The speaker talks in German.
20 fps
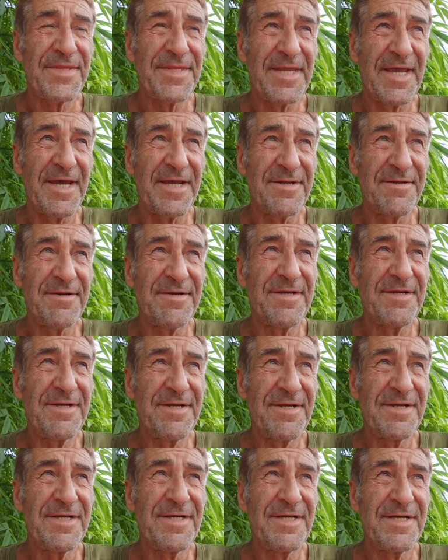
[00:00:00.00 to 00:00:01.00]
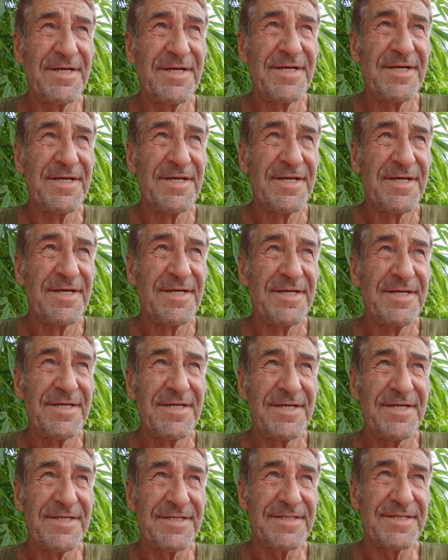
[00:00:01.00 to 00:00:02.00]
Dann
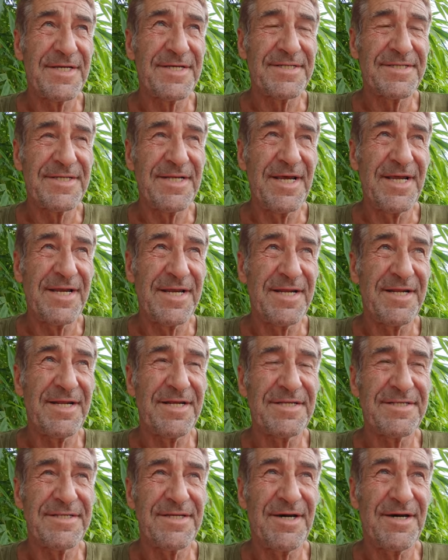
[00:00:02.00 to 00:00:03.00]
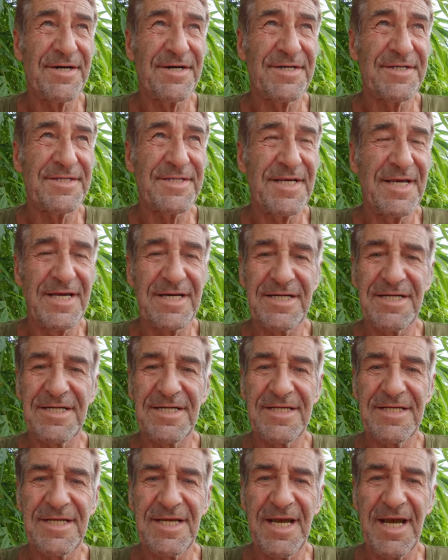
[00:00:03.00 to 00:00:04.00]
ist das Ende des Jahres
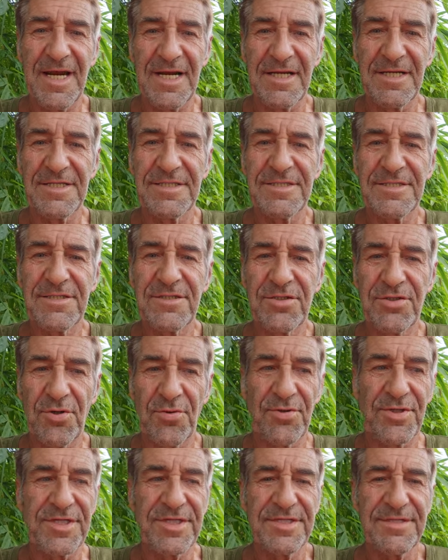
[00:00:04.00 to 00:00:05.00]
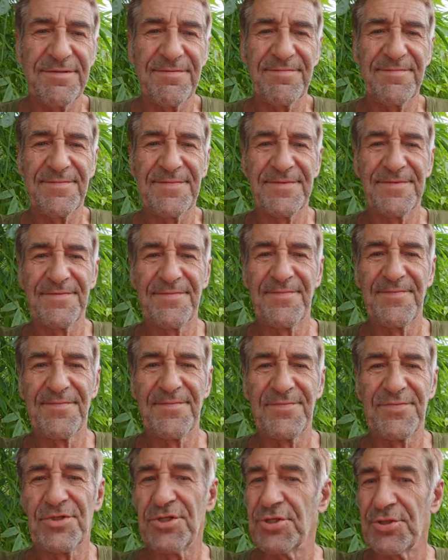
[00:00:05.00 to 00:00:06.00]
endlich alles durch.
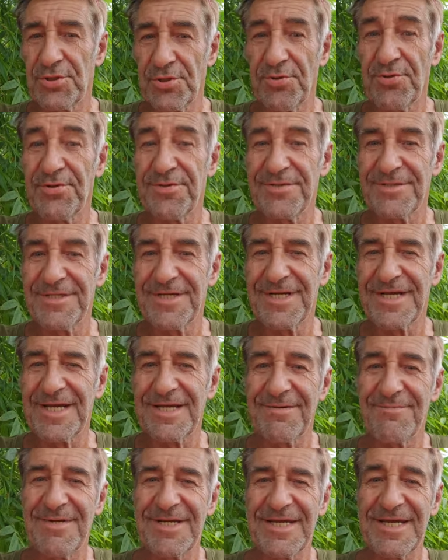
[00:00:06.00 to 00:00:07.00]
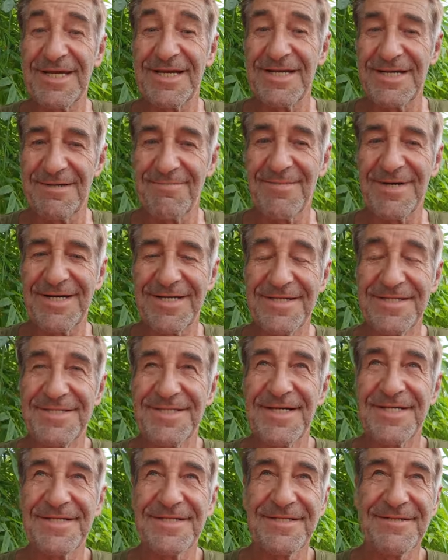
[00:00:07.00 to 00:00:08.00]
Wie schön. Dann kann ich mich endlich mal
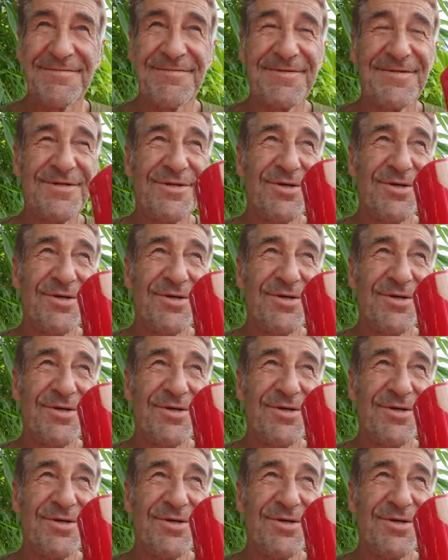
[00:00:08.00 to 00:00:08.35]
hinsetzen.